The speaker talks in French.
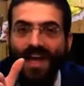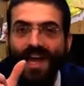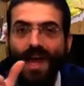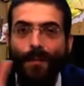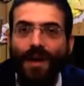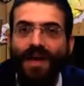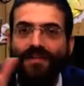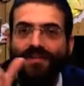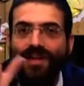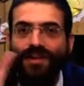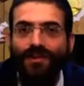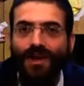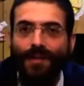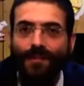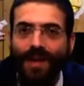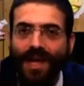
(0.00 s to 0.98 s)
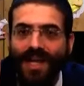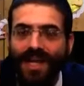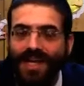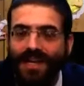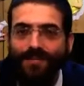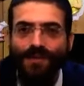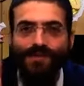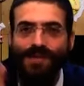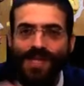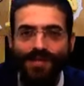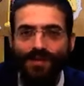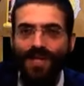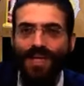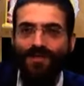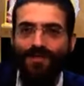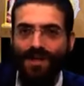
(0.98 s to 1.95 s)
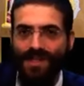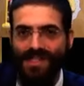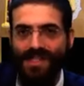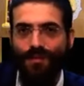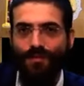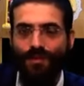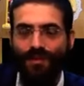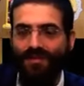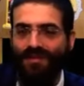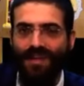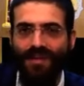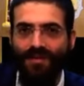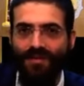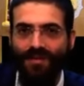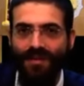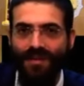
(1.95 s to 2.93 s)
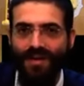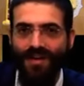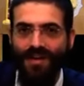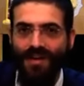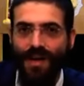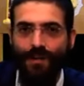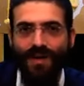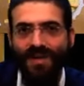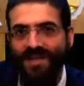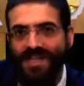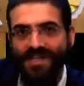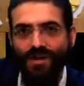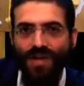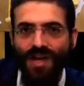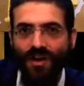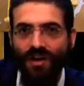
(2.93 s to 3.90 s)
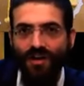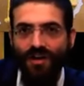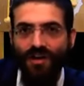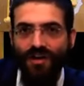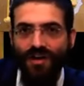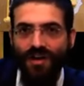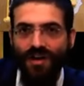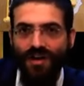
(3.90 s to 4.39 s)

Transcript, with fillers: Et après, 20 ans après, il a dit, mais je suis désolé d'avoir dit ça pendant 20 ans. À mon avis, c'est une erreur.